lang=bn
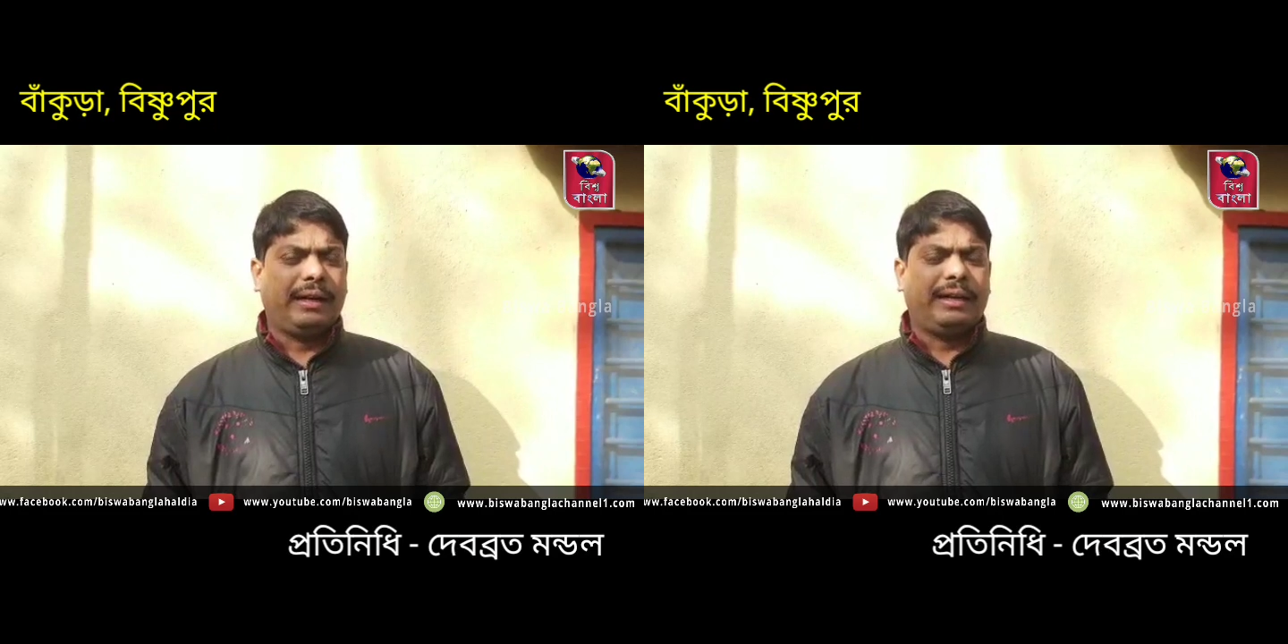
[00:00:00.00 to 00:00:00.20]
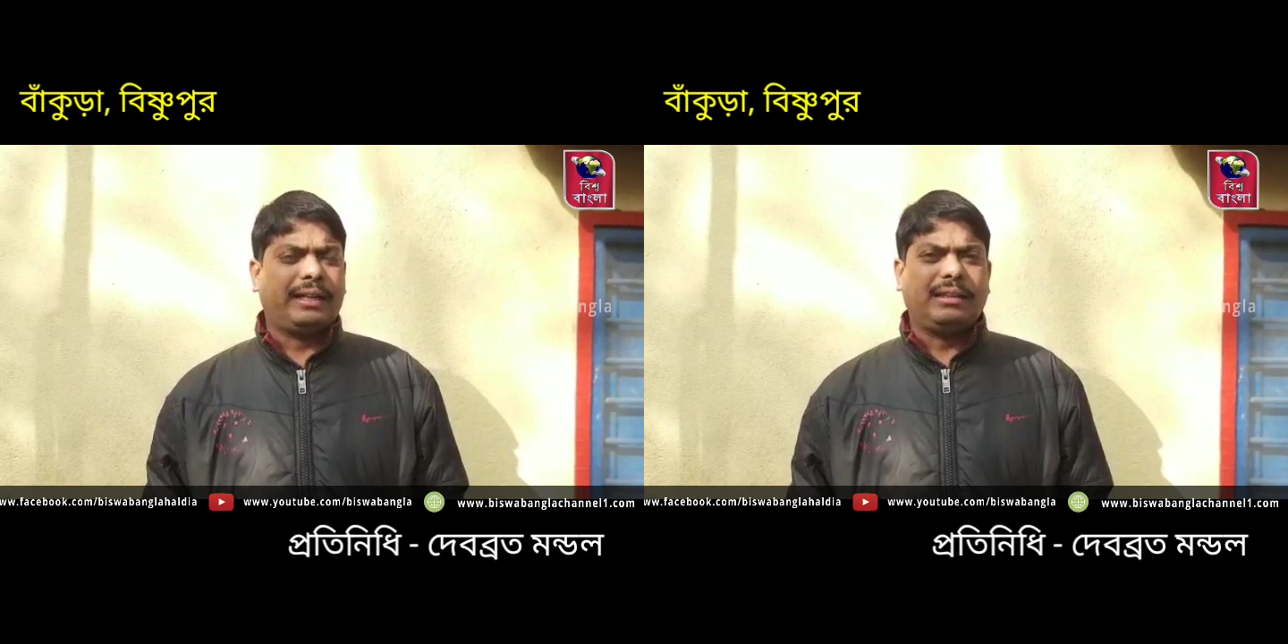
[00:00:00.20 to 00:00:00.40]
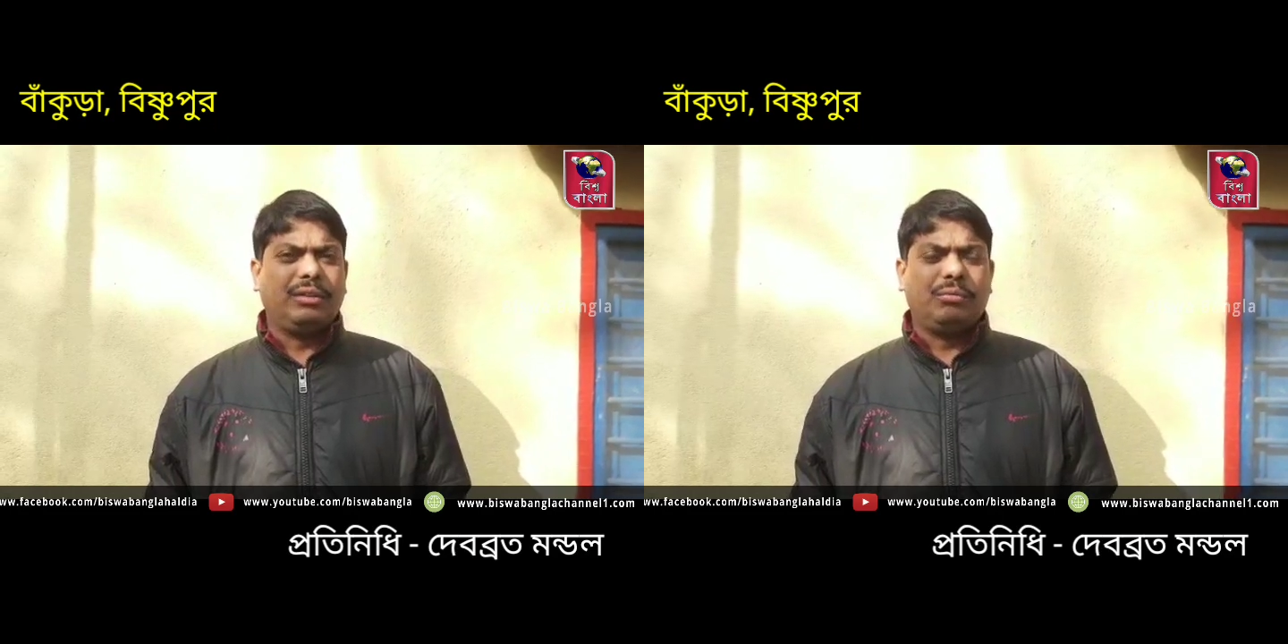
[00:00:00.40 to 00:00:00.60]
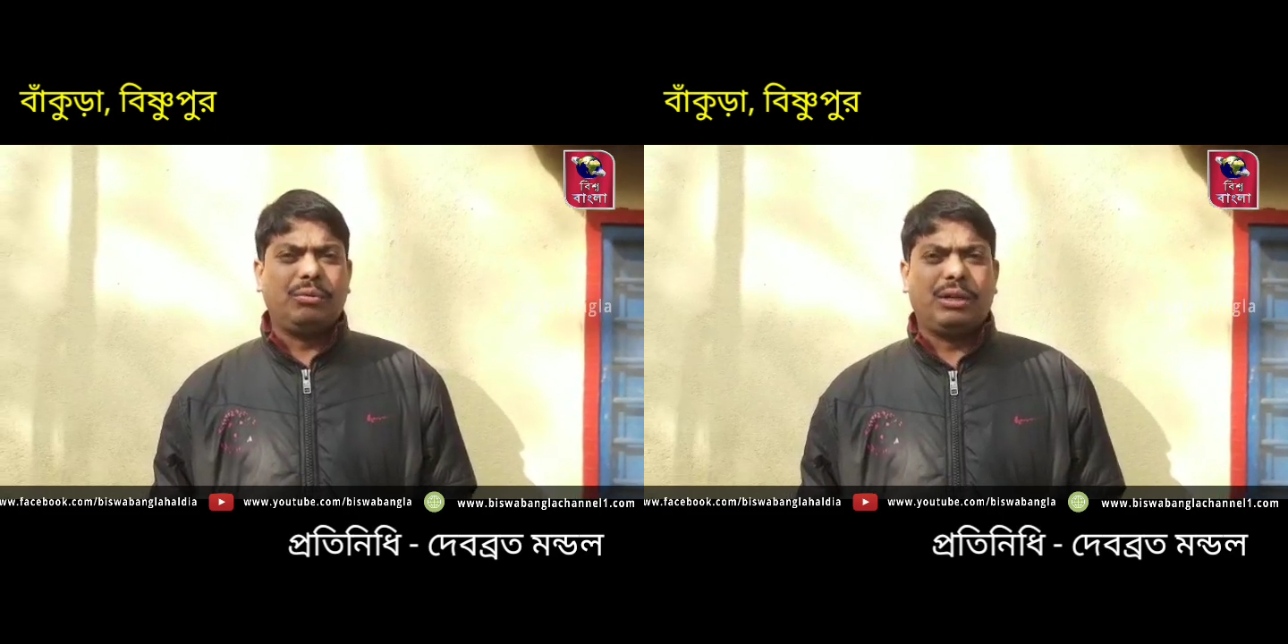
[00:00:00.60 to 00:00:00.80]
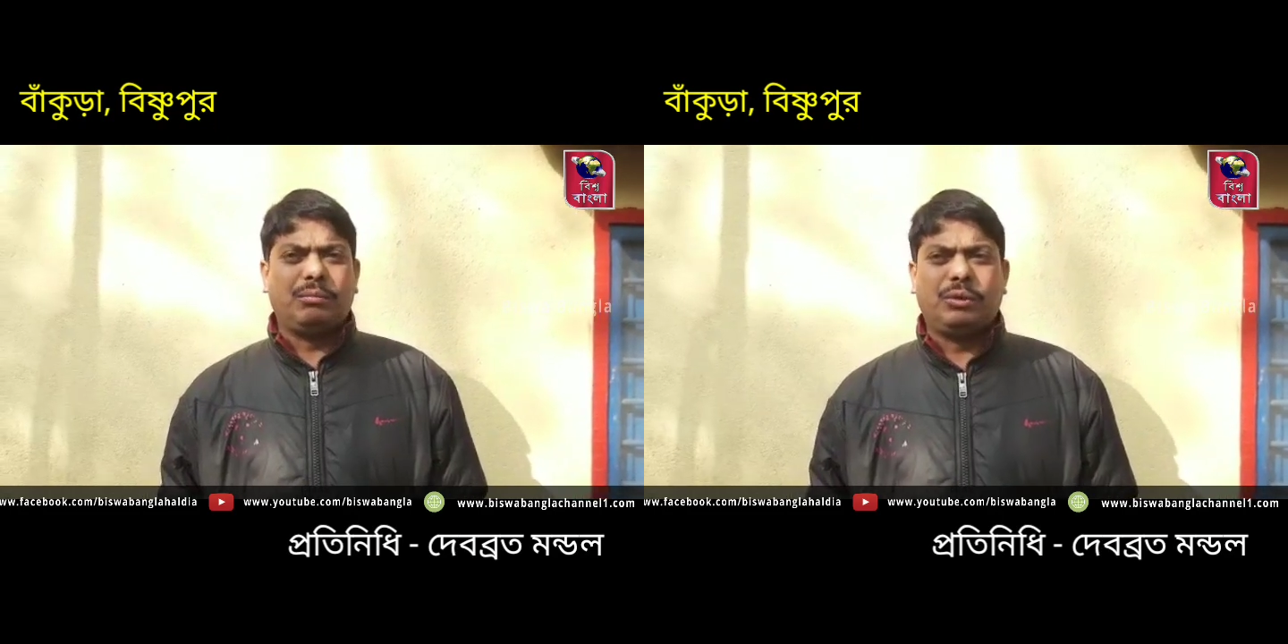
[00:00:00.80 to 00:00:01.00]
এটা
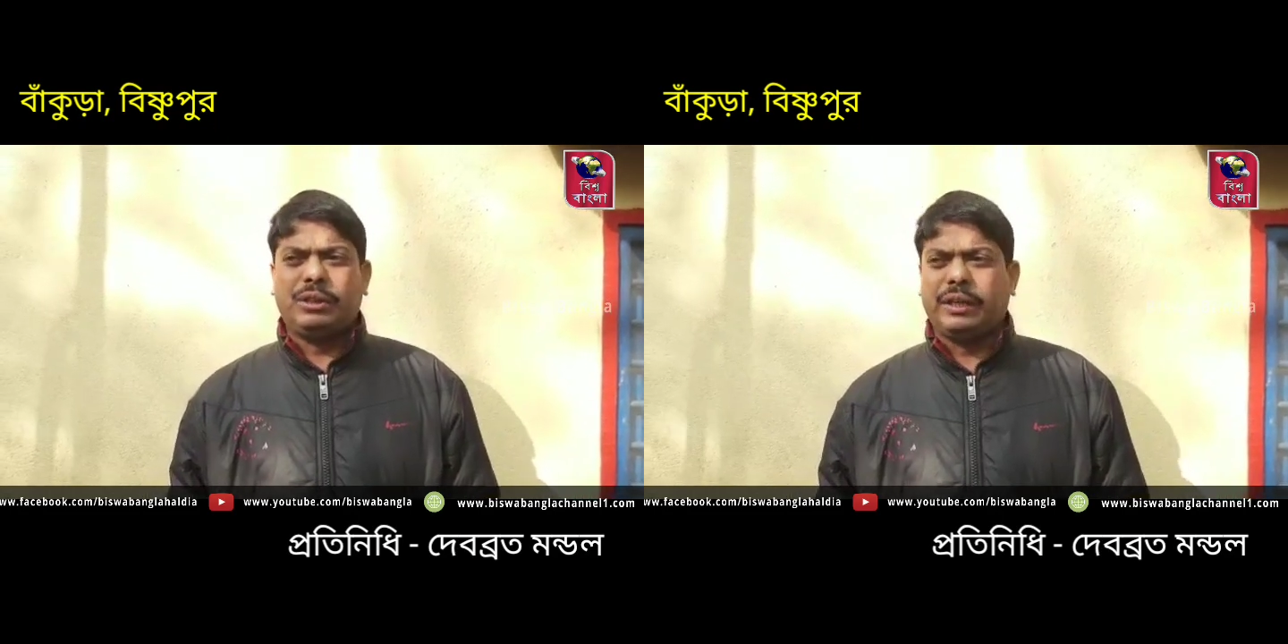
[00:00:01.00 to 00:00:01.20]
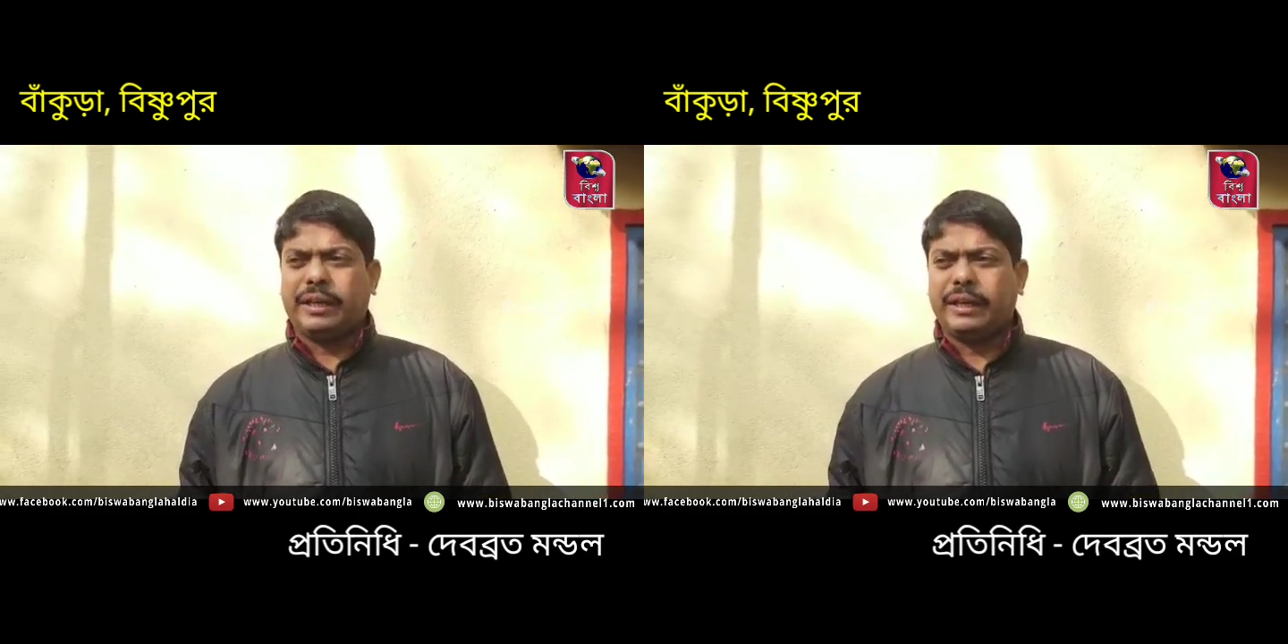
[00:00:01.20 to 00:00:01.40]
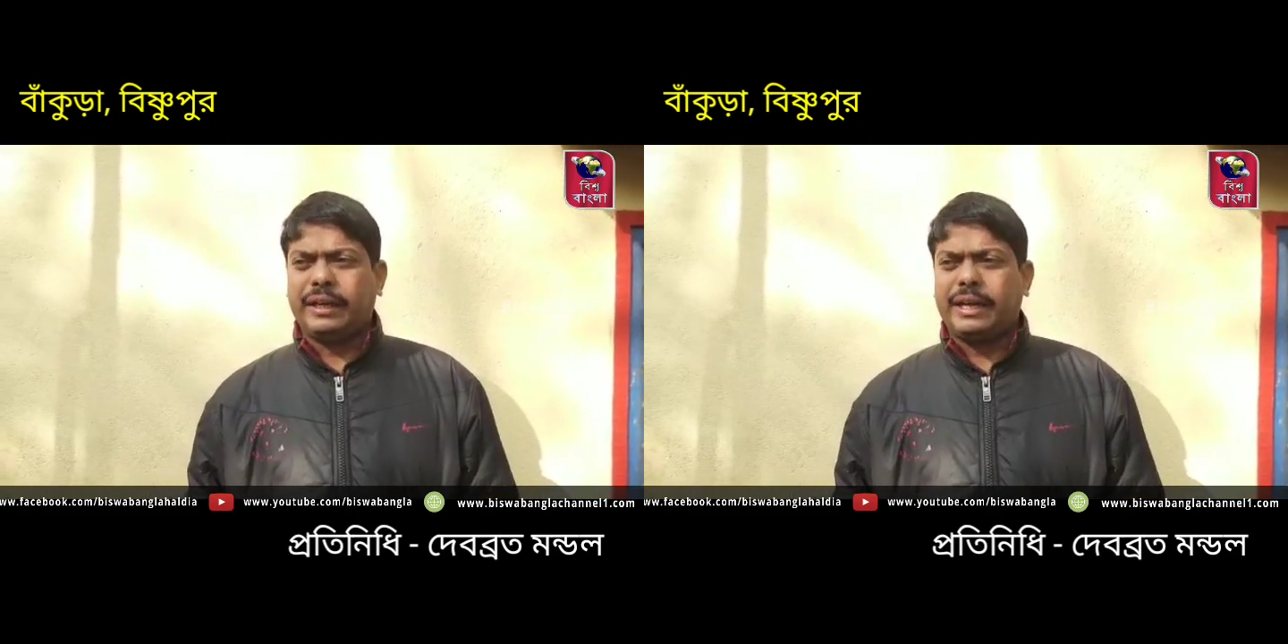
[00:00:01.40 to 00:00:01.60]
তৃণমূলের মধ্যে নেই